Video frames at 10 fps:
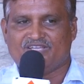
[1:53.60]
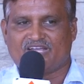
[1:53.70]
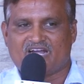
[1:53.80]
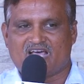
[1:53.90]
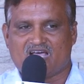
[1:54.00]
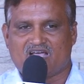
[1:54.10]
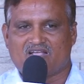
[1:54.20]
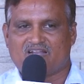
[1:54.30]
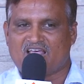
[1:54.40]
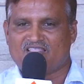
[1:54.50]
ఇక్కడ
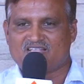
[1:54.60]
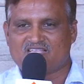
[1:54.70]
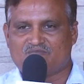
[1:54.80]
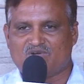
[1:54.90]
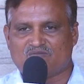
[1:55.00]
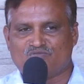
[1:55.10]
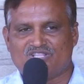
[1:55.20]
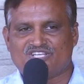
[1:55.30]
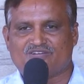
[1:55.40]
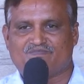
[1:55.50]
నందా సార్ మాకు
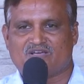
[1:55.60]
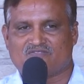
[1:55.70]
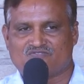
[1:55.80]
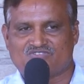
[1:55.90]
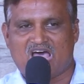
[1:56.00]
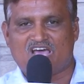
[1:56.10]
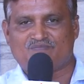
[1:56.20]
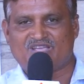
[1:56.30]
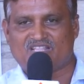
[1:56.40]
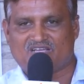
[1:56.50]
ముందే చెప్పారు సార్
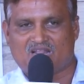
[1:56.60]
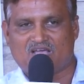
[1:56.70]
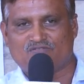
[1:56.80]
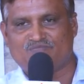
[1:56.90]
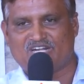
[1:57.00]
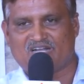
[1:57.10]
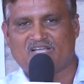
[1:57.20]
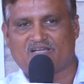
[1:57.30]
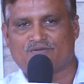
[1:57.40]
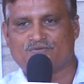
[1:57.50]
మీదకి రారు
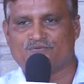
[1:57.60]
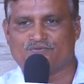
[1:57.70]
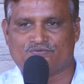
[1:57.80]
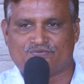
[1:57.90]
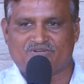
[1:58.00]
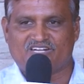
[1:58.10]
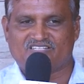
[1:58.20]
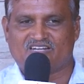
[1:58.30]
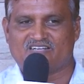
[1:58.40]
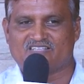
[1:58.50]
మెట్లెక్కరు
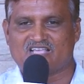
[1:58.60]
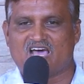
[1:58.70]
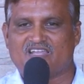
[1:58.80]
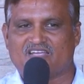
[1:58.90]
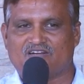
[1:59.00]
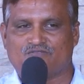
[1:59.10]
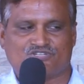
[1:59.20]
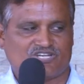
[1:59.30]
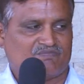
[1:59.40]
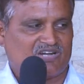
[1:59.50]
ఎందుకంటే సార్ ఇక్కడికి
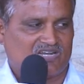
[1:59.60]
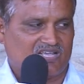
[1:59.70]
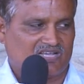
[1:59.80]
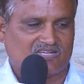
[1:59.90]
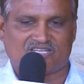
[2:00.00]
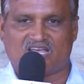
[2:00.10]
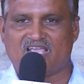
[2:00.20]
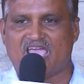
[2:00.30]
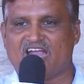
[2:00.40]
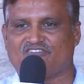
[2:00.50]
వచ్చే మెట్లెక్క
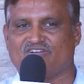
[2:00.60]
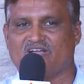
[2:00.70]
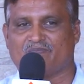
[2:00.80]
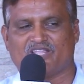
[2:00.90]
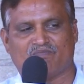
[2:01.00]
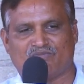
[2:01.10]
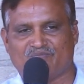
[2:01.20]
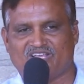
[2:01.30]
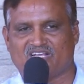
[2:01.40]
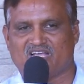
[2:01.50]
చాలా యాక్టివ్గా పదమ్మ
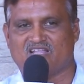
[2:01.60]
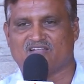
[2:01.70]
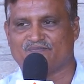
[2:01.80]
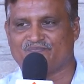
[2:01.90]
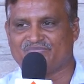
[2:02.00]
మీదకి అన్నారు